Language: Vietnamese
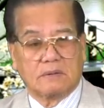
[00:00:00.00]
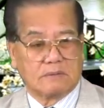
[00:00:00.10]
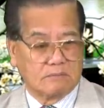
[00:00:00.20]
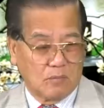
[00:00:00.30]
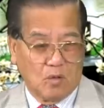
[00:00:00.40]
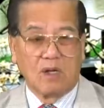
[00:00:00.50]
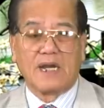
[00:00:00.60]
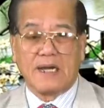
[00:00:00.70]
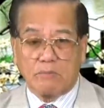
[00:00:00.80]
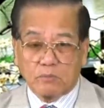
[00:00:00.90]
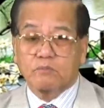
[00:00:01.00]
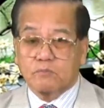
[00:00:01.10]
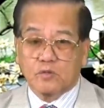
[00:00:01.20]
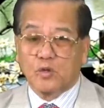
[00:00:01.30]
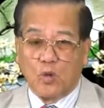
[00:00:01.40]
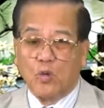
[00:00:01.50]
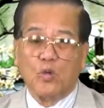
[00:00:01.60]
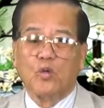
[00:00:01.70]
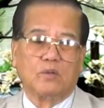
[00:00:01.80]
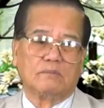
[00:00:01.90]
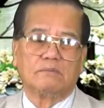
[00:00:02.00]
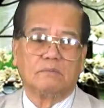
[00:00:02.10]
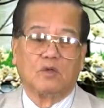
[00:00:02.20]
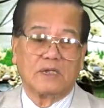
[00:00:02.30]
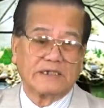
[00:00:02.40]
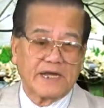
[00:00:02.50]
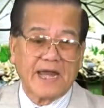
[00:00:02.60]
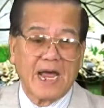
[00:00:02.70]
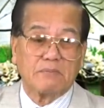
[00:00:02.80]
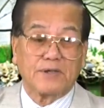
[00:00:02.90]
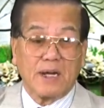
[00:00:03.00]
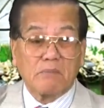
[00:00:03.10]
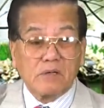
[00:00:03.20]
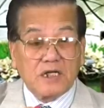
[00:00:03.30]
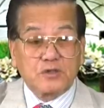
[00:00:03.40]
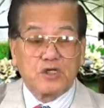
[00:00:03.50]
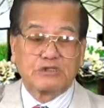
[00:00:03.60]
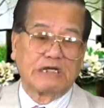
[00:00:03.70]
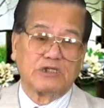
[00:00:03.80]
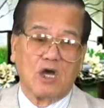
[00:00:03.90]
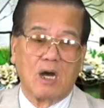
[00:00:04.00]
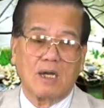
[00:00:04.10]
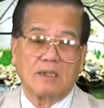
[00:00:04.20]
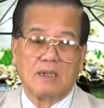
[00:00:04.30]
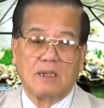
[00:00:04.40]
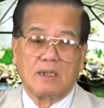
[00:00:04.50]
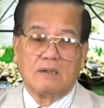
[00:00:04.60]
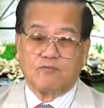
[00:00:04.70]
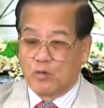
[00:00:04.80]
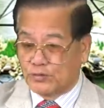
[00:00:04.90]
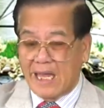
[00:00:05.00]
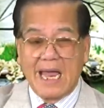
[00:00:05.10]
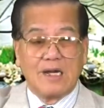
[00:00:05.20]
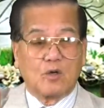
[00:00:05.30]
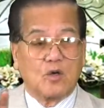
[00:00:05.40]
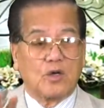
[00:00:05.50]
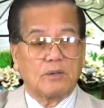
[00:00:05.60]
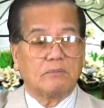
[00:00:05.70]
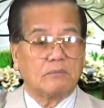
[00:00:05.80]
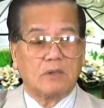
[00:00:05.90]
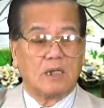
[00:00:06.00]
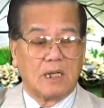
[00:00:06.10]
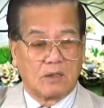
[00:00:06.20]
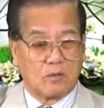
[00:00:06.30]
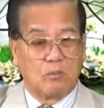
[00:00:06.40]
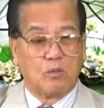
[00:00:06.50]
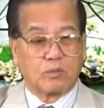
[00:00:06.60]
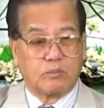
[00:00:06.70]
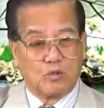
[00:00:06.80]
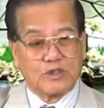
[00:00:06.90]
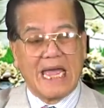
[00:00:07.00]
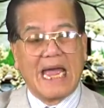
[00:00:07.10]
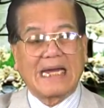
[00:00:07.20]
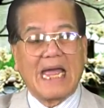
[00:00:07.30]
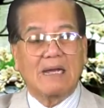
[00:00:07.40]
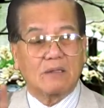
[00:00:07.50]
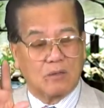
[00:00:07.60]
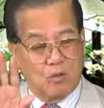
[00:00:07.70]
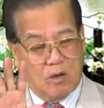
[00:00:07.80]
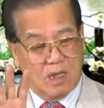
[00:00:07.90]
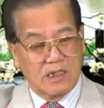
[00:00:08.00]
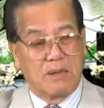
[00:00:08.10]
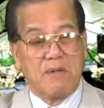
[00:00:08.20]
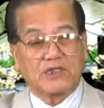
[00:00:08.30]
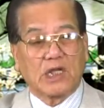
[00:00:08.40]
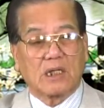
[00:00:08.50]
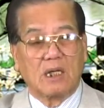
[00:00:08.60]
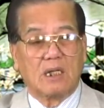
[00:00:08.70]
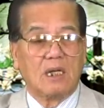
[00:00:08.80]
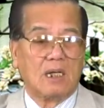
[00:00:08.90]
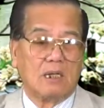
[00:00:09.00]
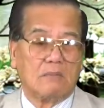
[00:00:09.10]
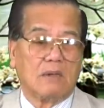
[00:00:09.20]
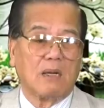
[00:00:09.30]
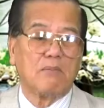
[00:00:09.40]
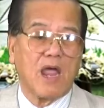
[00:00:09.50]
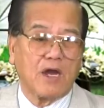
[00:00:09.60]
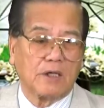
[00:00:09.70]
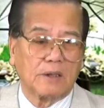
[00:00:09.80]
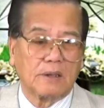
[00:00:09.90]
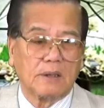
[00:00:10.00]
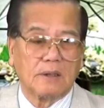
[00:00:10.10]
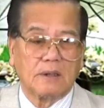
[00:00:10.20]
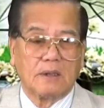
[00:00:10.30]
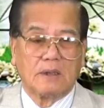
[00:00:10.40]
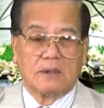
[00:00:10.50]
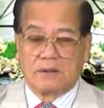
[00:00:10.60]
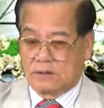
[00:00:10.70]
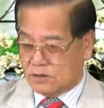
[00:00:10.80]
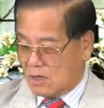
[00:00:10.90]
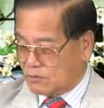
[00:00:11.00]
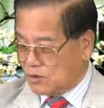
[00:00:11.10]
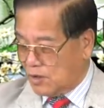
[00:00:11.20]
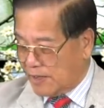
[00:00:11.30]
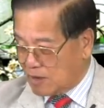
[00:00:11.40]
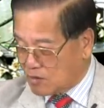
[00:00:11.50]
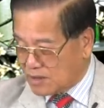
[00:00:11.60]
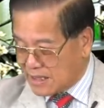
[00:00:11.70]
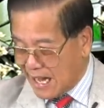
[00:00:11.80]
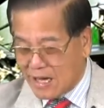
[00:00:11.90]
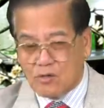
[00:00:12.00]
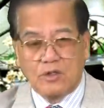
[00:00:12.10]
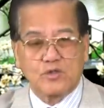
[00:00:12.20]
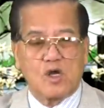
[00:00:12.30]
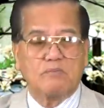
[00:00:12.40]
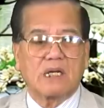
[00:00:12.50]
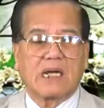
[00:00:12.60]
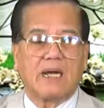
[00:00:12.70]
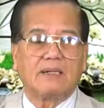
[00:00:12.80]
mụ là nắm chủ, mụ là da đen mà nắm cái chương trình đó. Phụ tá là còn một mụ già khác của người Mỹ Tây Cơ là Mayor. Xong rồi đến con gái của John McCain.